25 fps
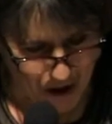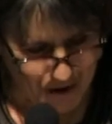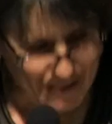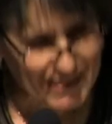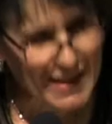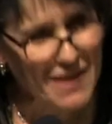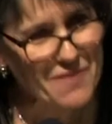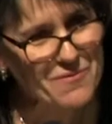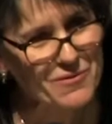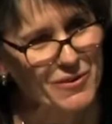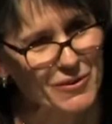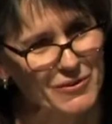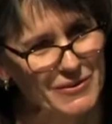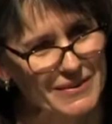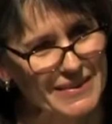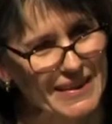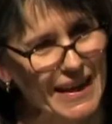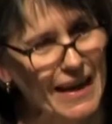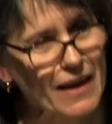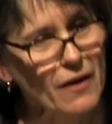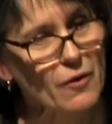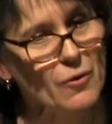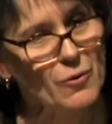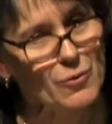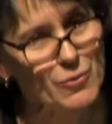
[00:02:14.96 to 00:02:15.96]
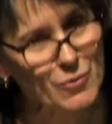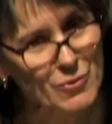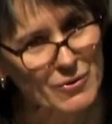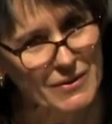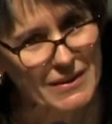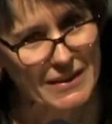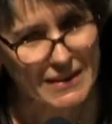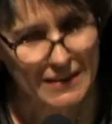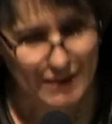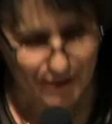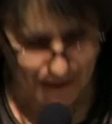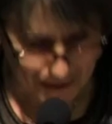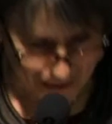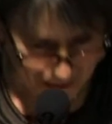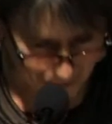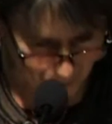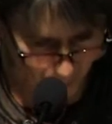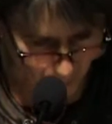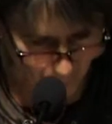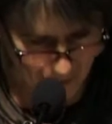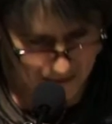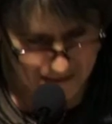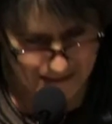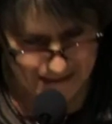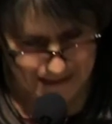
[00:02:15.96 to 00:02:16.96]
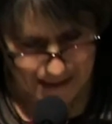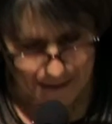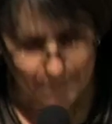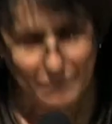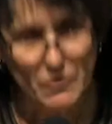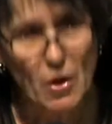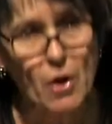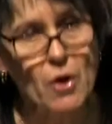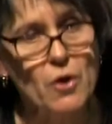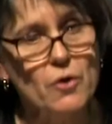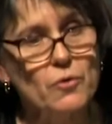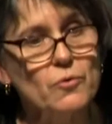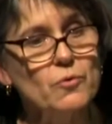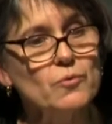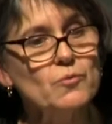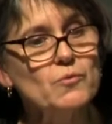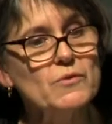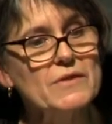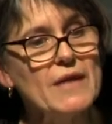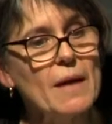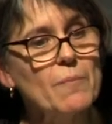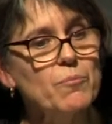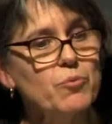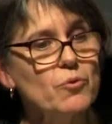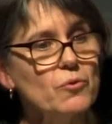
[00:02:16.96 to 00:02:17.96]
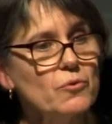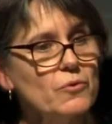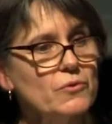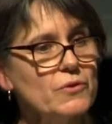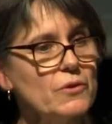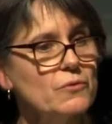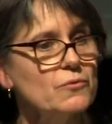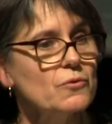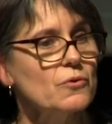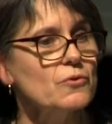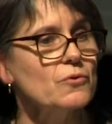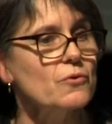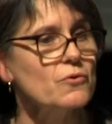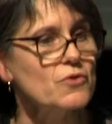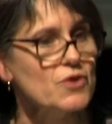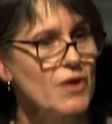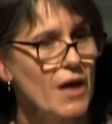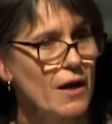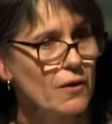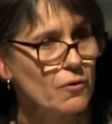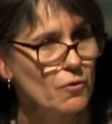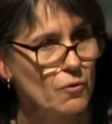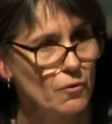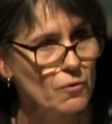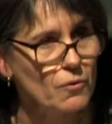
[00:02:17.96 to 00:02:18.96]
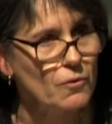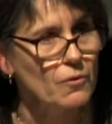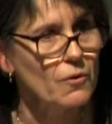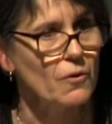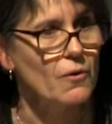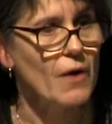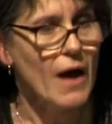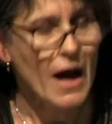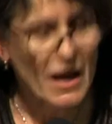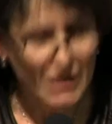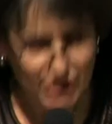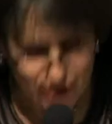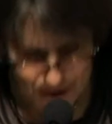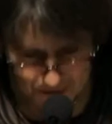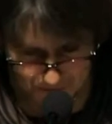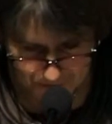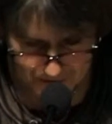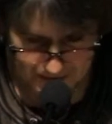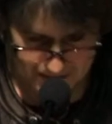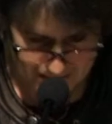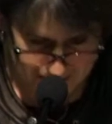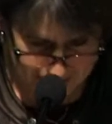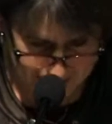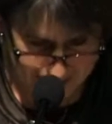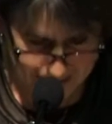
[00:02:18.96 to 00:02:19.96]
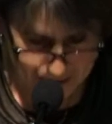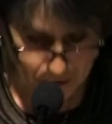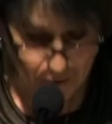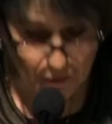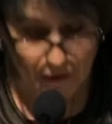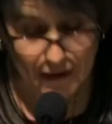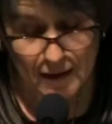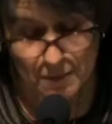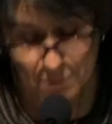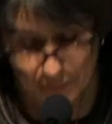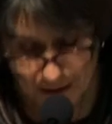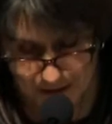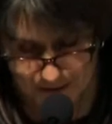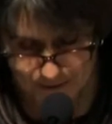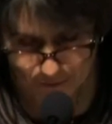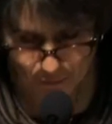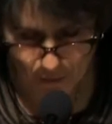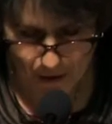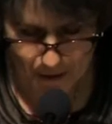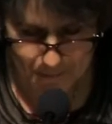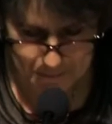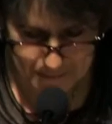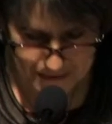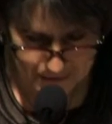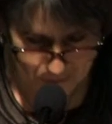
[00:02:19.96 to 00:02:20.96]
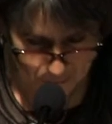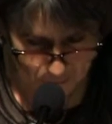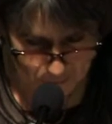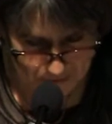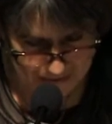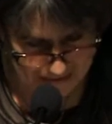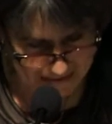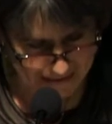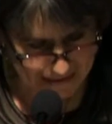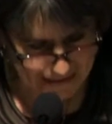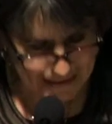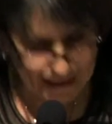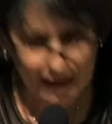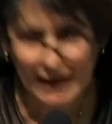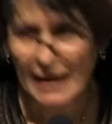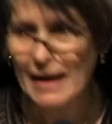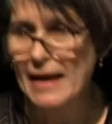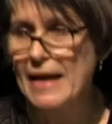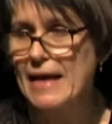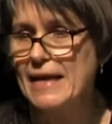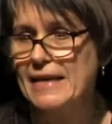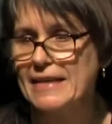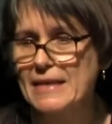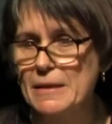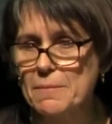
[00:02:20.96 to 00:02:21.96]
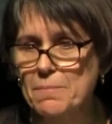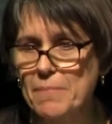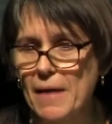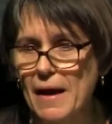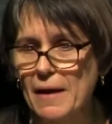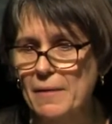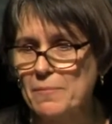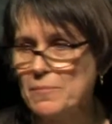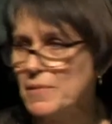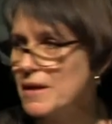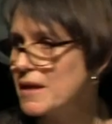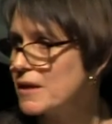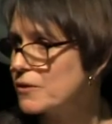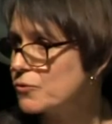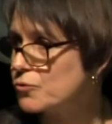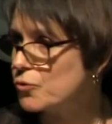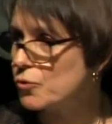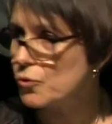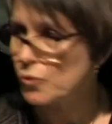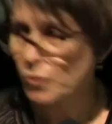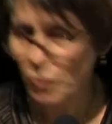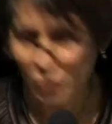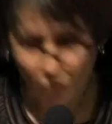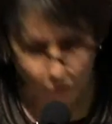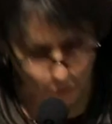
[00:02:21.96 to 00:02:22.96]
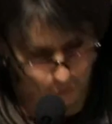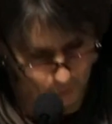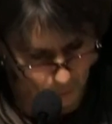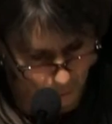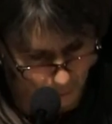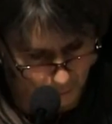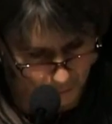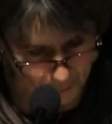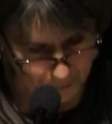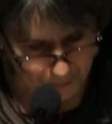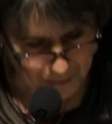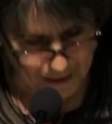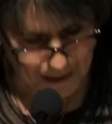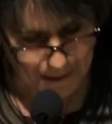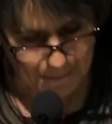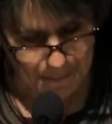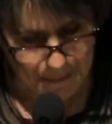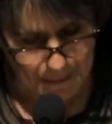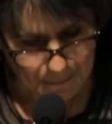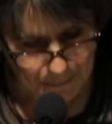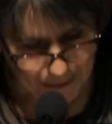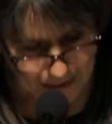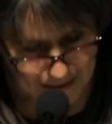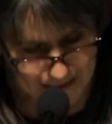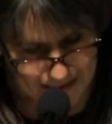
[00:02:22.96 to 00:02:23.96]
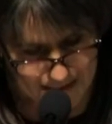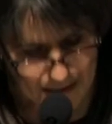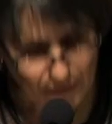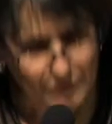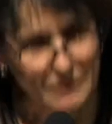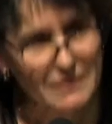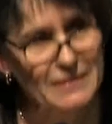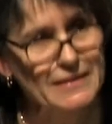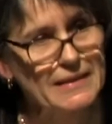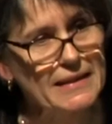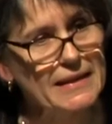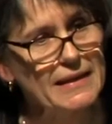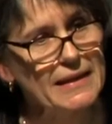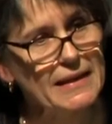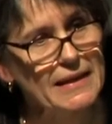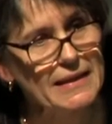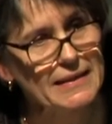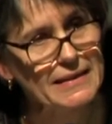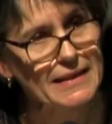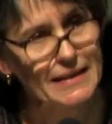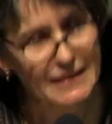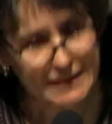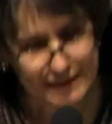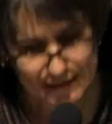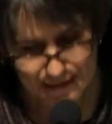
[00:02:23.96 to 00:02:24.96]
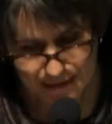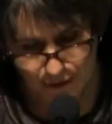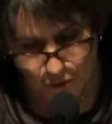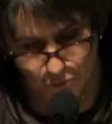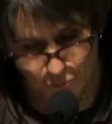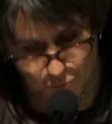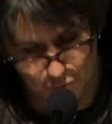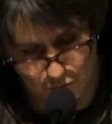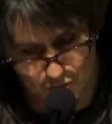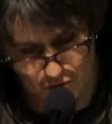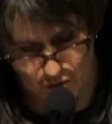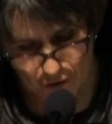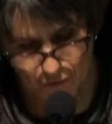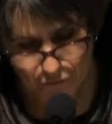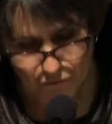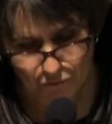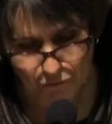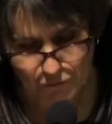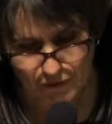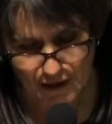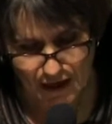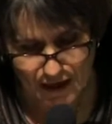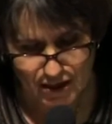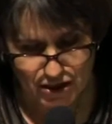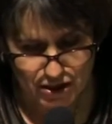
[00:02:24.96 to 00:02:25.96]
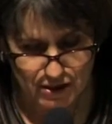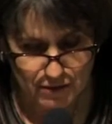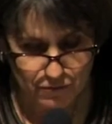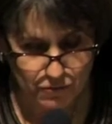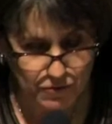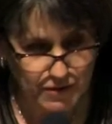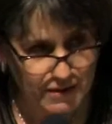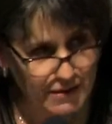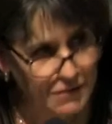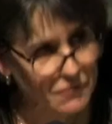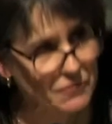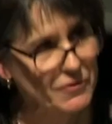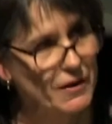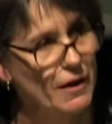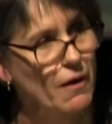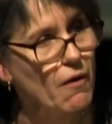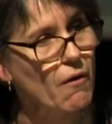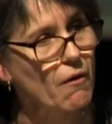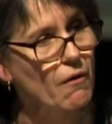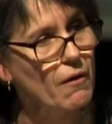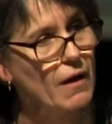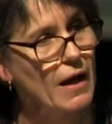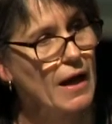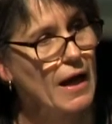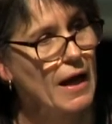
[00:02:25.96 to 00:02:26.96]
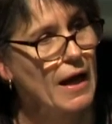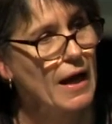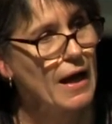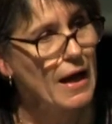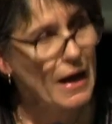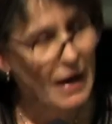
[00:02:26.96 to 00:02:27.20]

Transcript: un inventaire unique et croisé que nous appelons dans notre jargon euh, archivistique répertoire méthodique, qui permet de regrouper, présenter et décrire plusieurs fonds d'archives différents,